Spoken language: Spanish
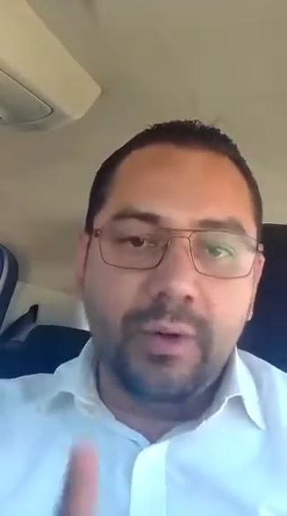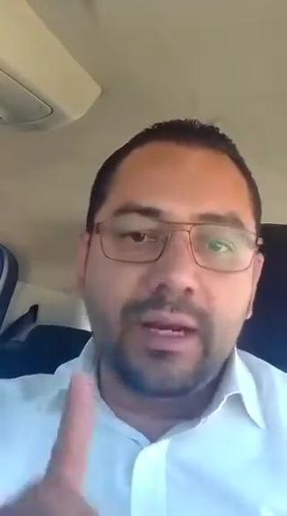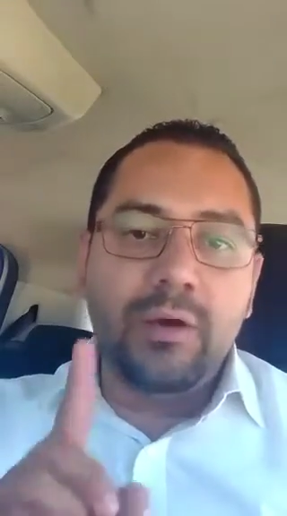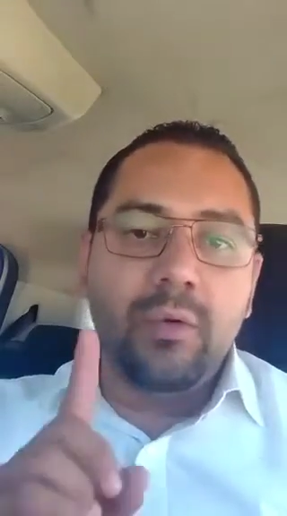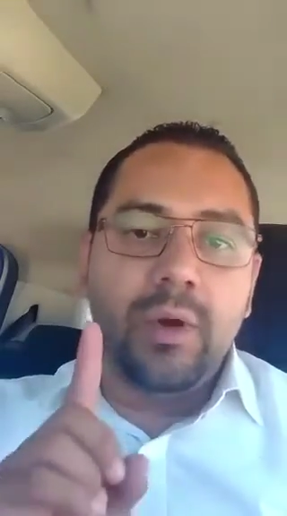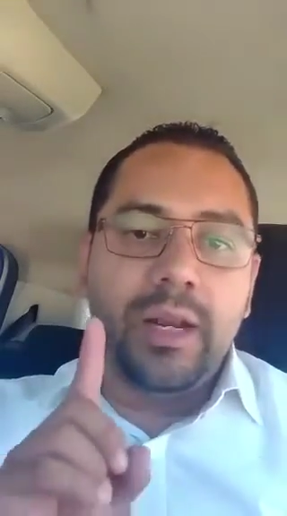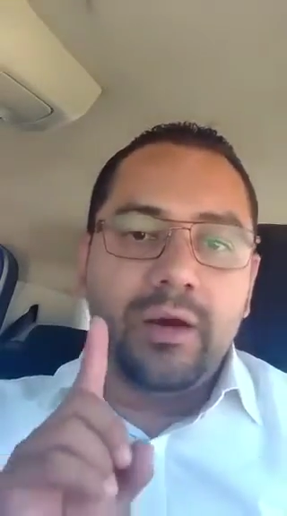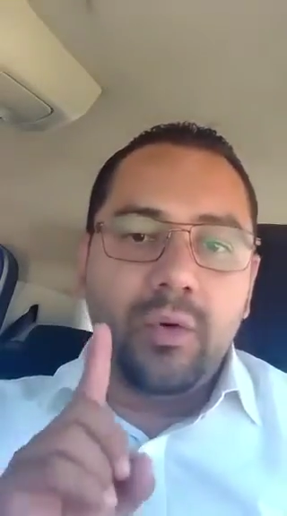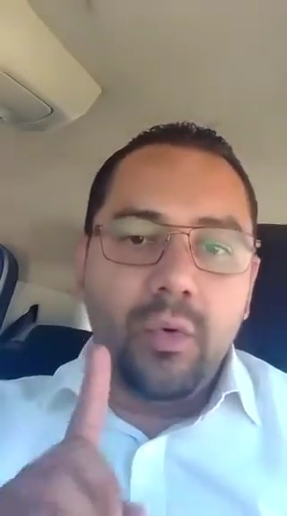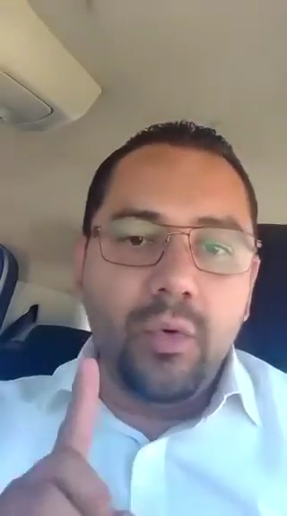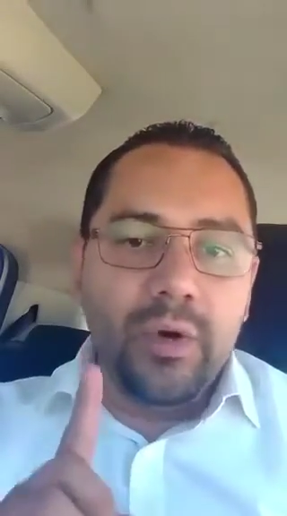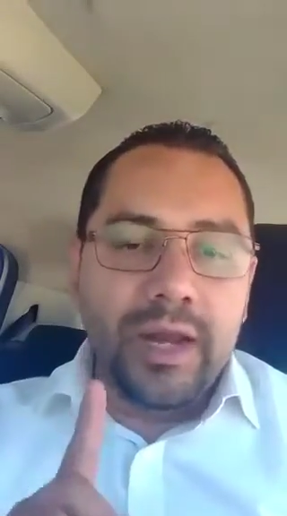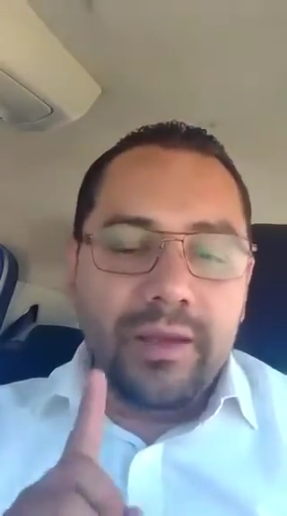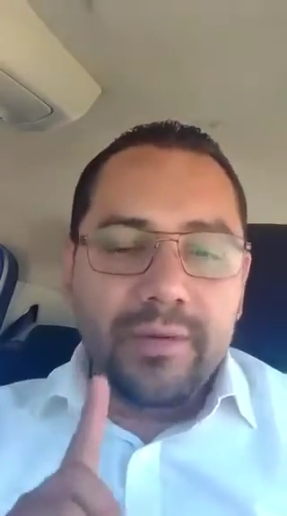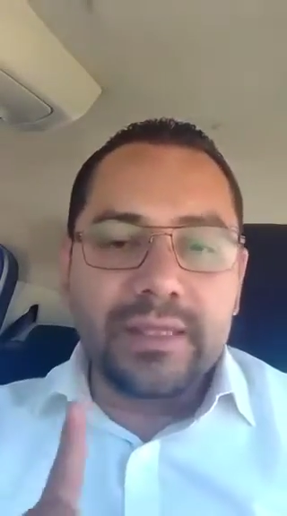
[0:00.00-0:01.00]
Van a jugar
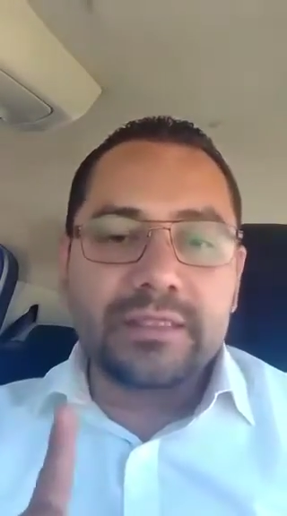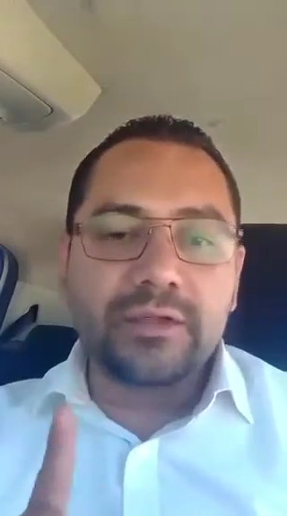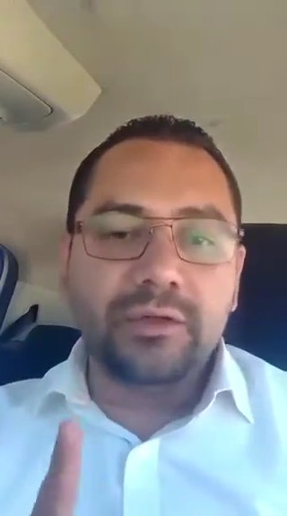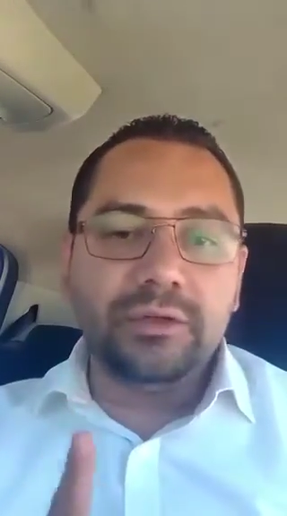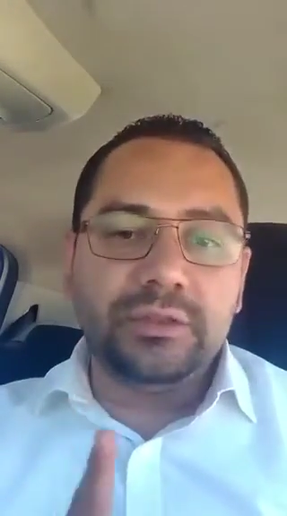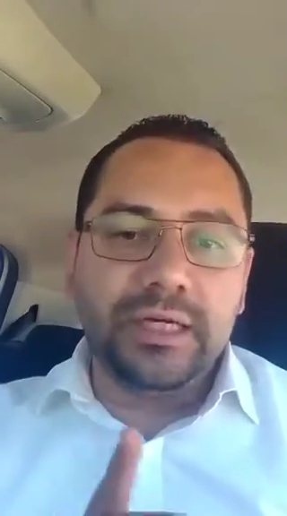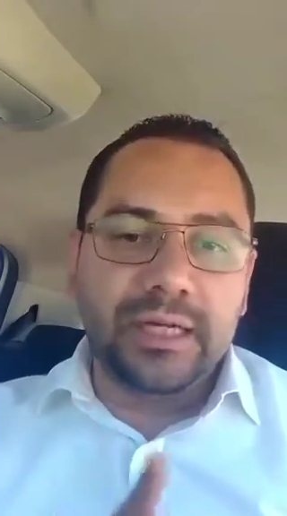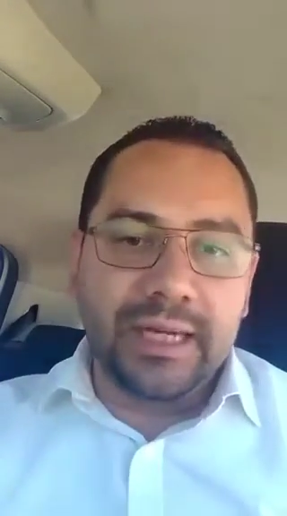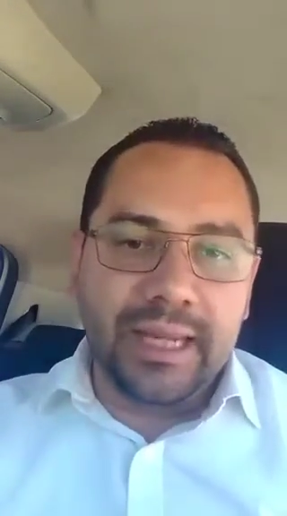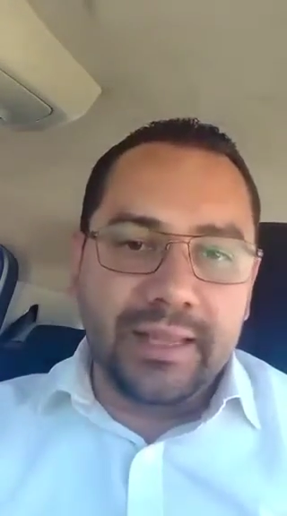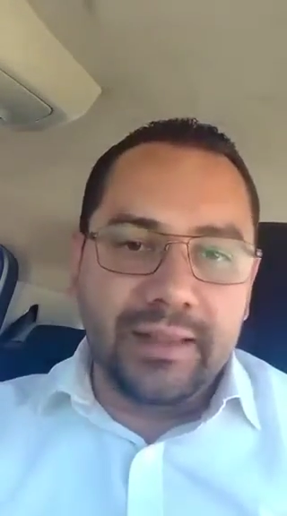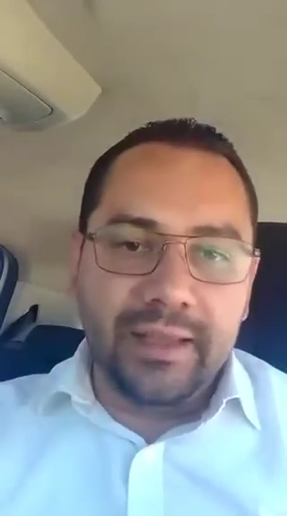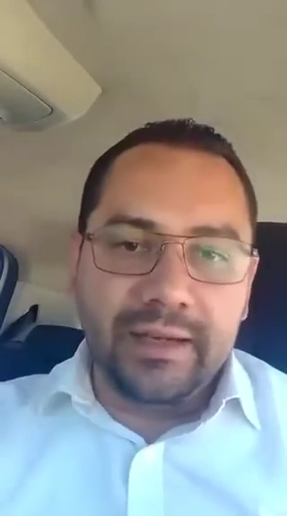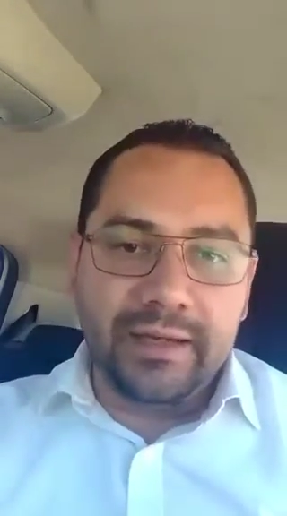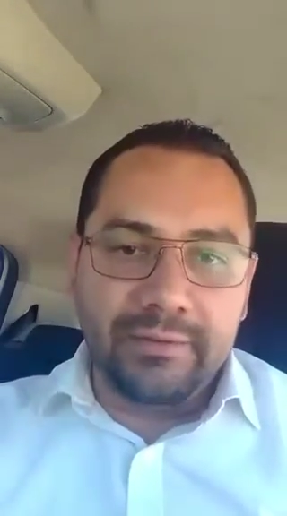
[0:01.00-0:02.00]
una vez contra
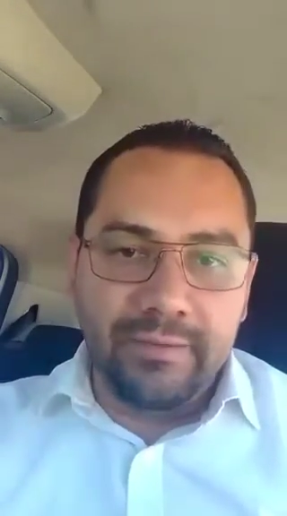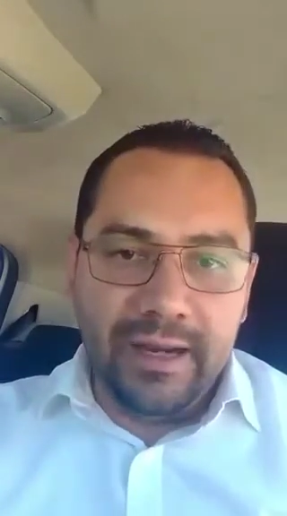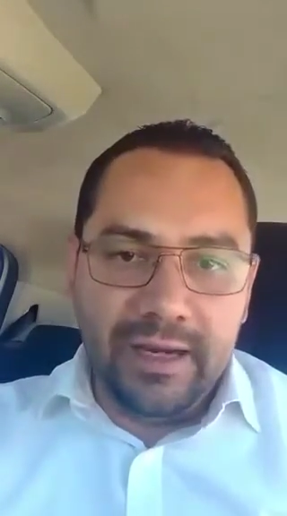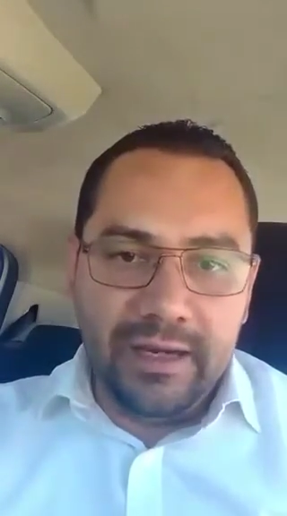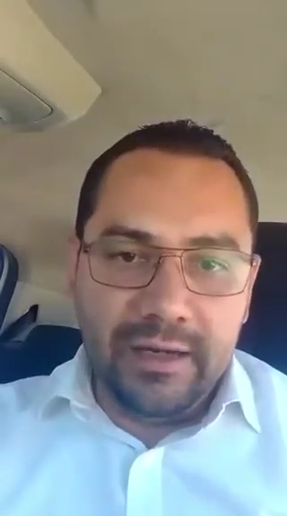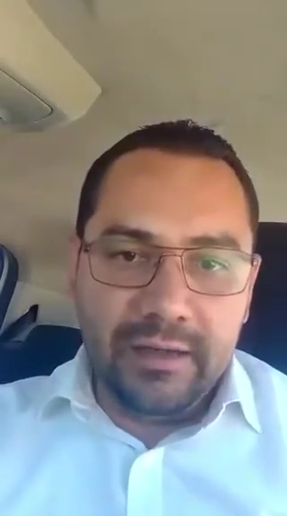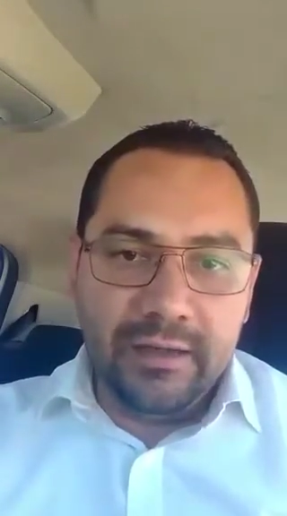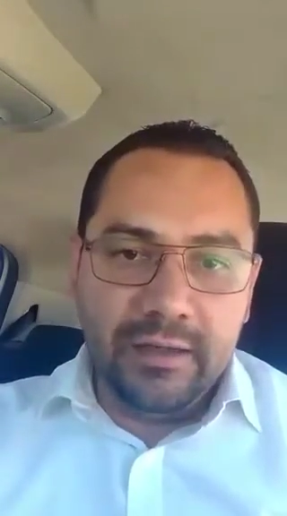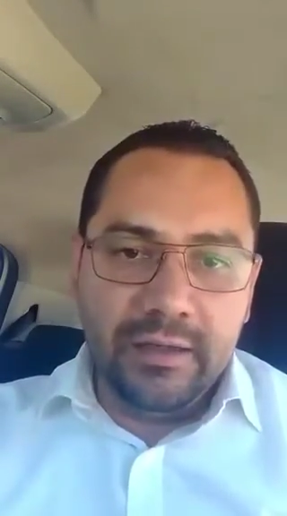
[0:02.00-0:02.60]
cada rival